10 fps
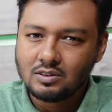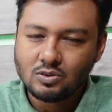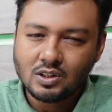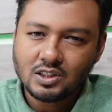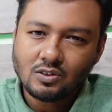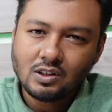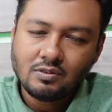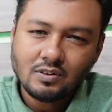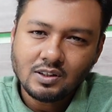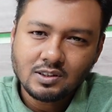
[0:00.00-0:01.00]
সো আশা করি
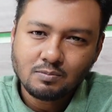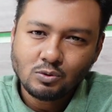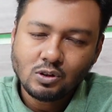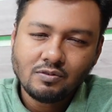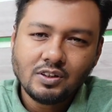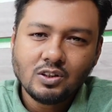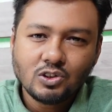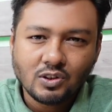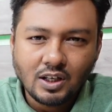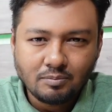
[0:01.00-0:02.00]
ভিউয়ার্স পুরো ভিডিও
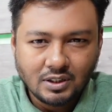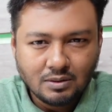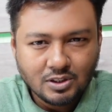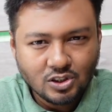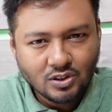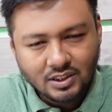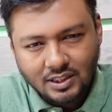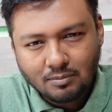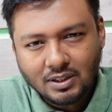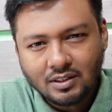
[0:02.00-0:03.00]
জুড়ে আপনারা আমার সঙ্গে
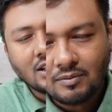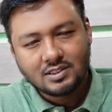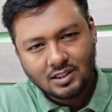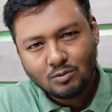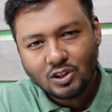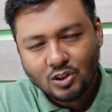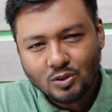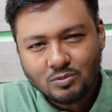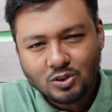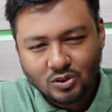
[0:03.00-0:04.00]
থাকবেন আসসালামু
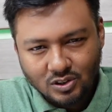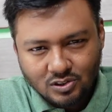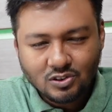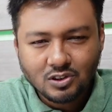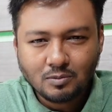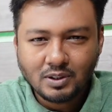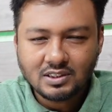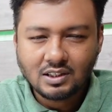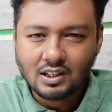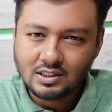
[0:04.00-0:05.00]
আলাইকুম টোটাল সলিউশন
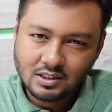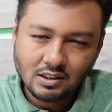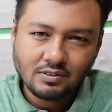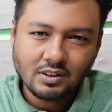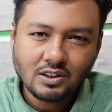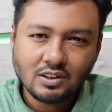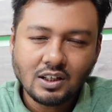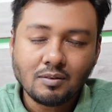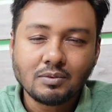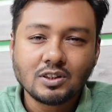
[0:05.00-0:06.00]
প্লাসের আজকের ভিডিওতে
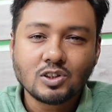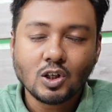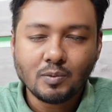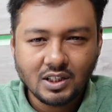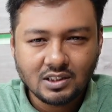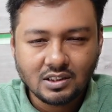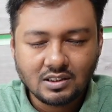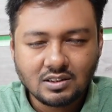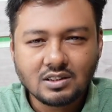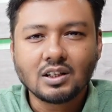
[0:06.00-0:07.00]
আপনাদের সবাইকে
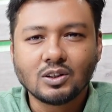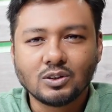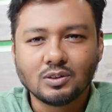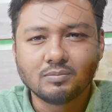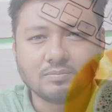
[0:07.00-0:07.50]
জানাচ্ছি স্বাগতম